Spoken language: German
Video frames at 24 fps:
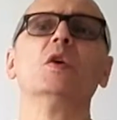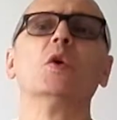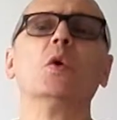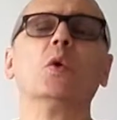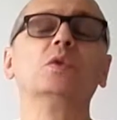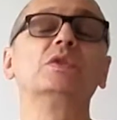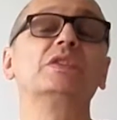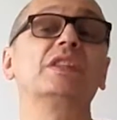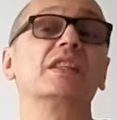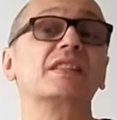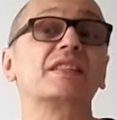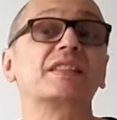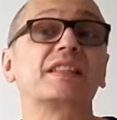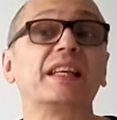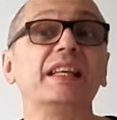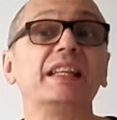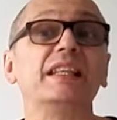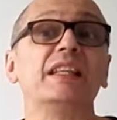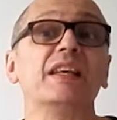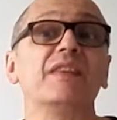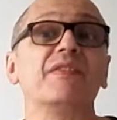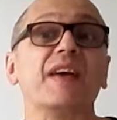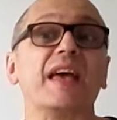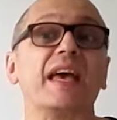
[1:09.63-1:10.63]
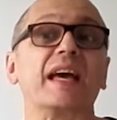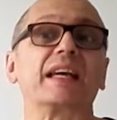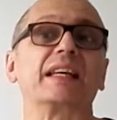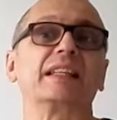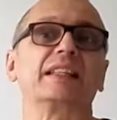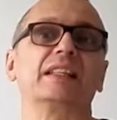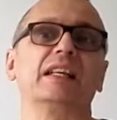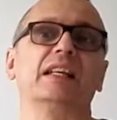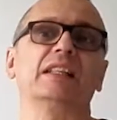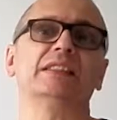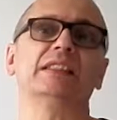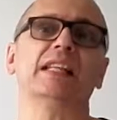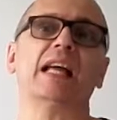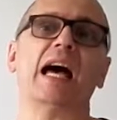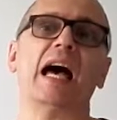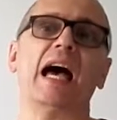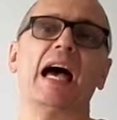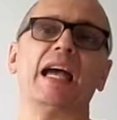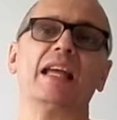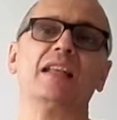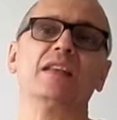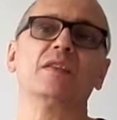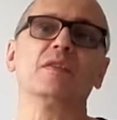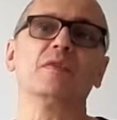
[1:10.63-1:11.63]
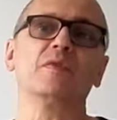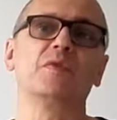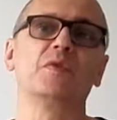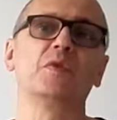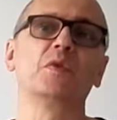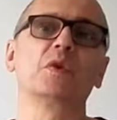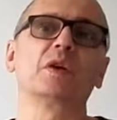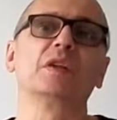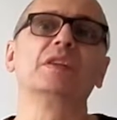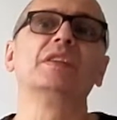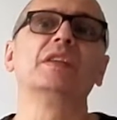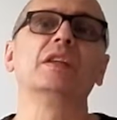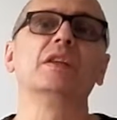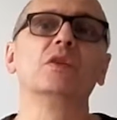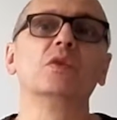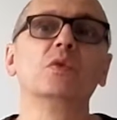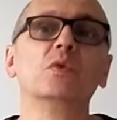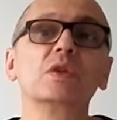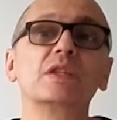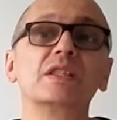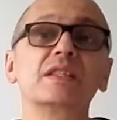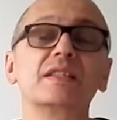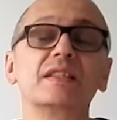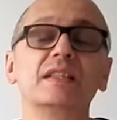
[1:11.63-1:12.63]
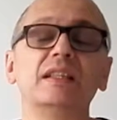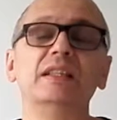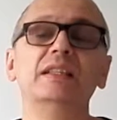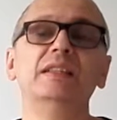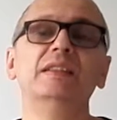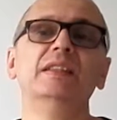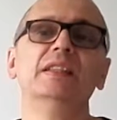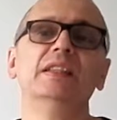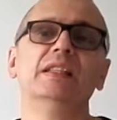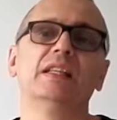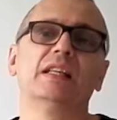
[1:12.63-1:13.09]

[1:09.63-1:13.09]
Und das dritte wäre dann ein führender Nutzer,